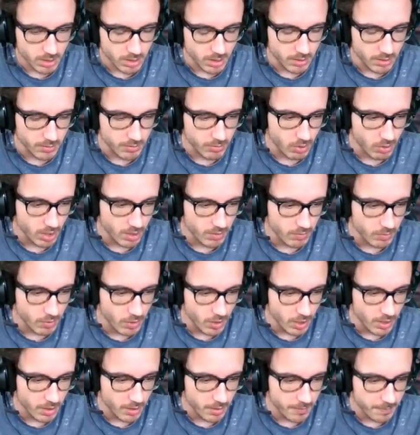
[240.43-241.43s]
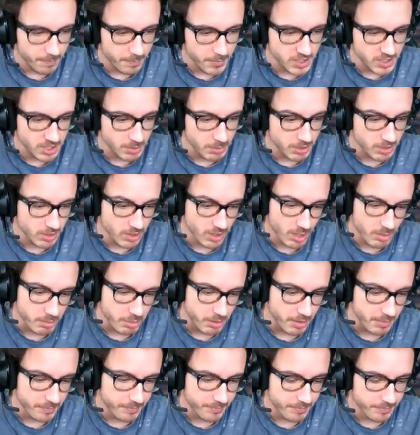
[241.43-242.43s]
A voir, à voir. Mais ça m'étonnerait
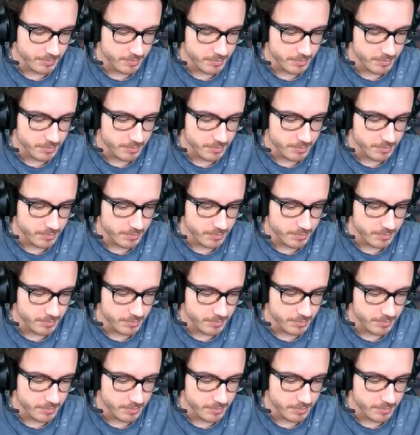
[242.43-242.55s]
pas.